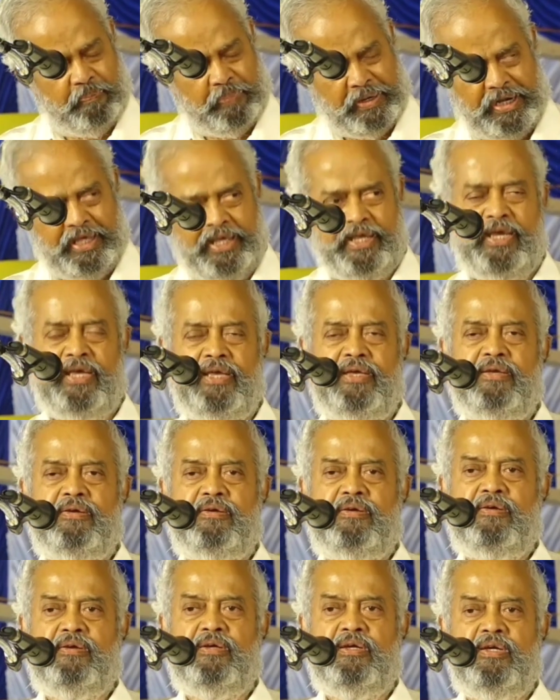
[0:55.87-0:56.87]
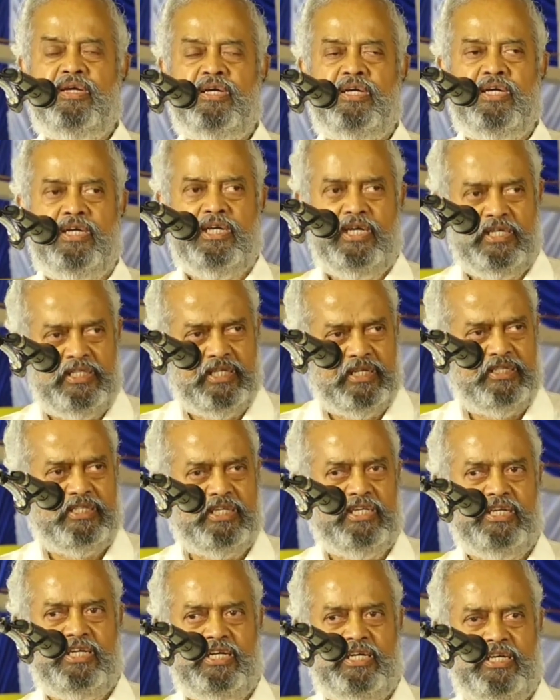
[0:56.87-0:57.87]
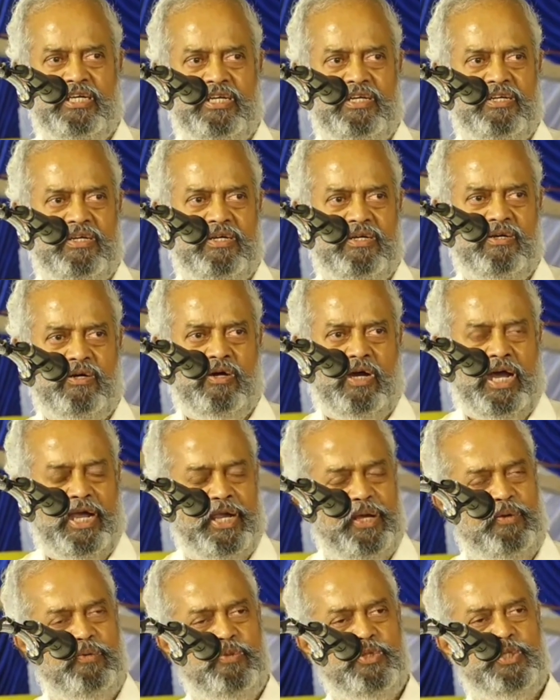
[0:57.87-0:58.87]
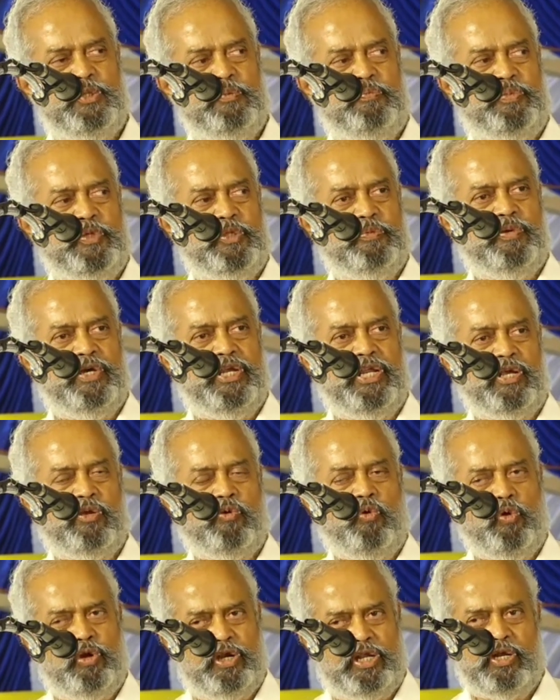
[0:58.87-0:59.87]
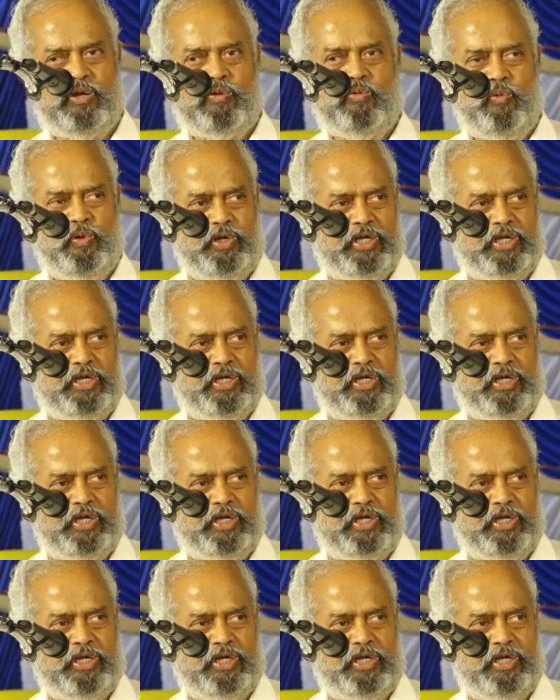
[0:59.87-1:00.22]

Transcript: ஒரு படையை எதிர்த்து நின்று ஐநூற்றி முப்பது பேரை கொன்ற